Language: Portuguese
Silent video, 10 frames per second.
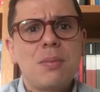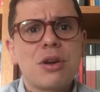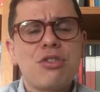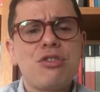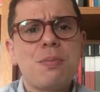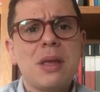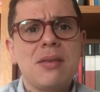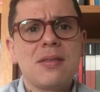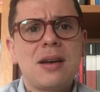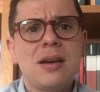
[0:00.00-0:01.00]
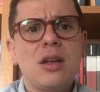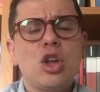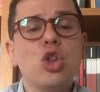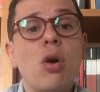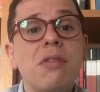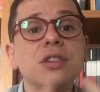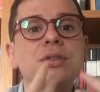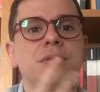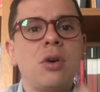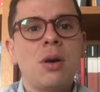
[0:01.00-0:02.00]
para a gente pensar novas
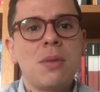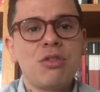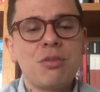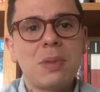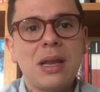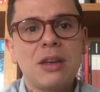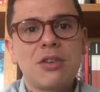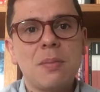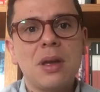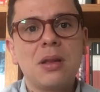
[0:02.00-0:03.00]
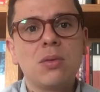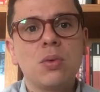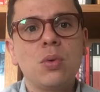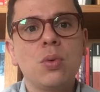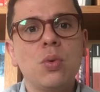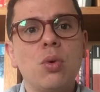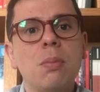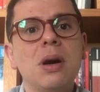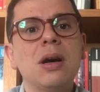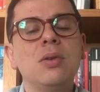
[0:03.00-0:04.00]
formas de planejamento
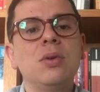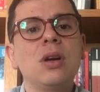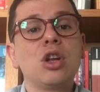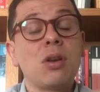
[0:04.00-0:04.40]
urbano,